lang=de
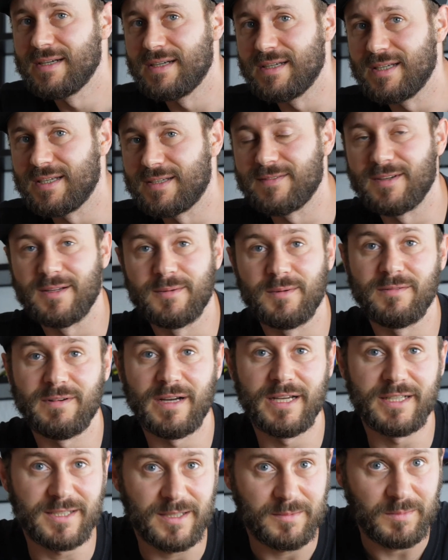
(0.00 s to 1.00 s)
ich will aber
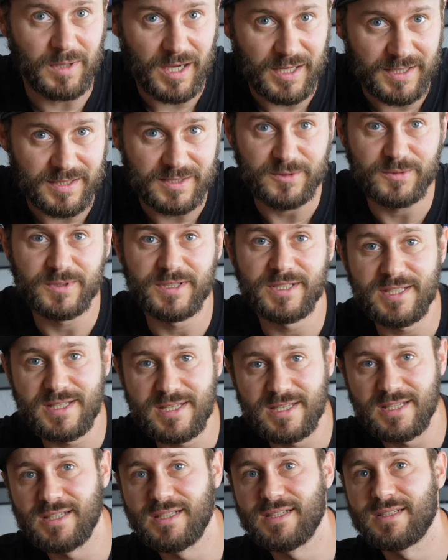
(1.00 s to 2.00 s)
weitermachen,
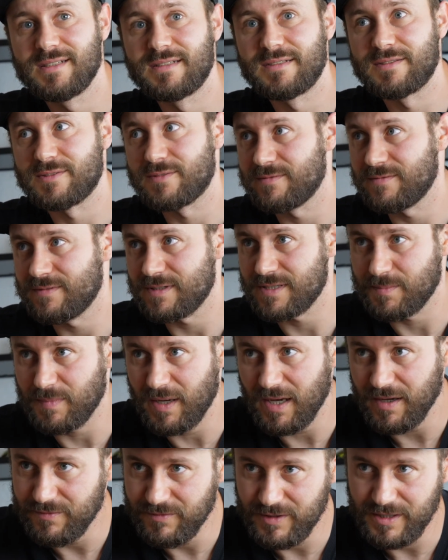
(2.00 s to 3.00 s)
durchziehen, also was
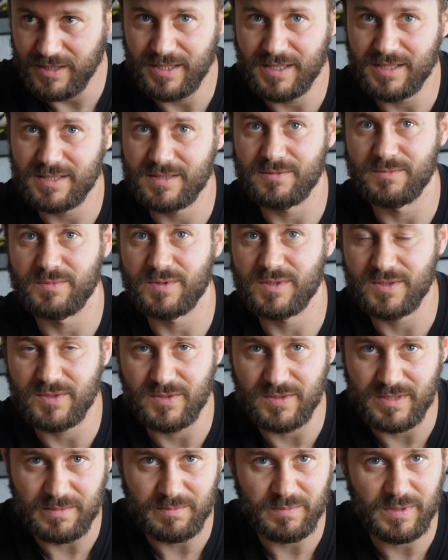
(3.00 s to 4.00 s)
machen wir jetzt, wir müssen
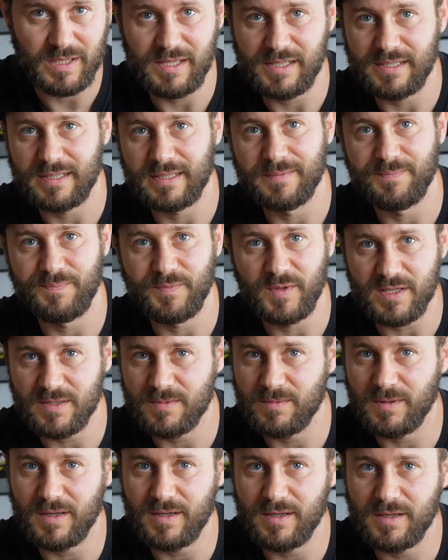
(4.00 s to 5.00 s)
zusammenhalten,
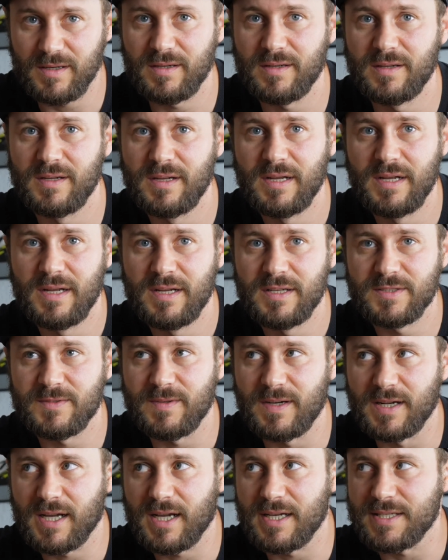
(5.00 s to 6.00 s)
das war, das
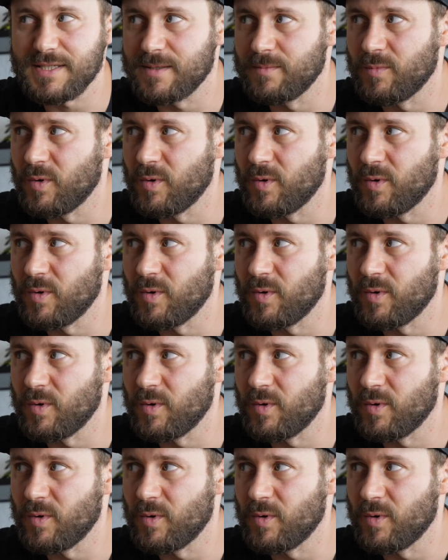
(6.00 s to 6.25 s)
waren krasse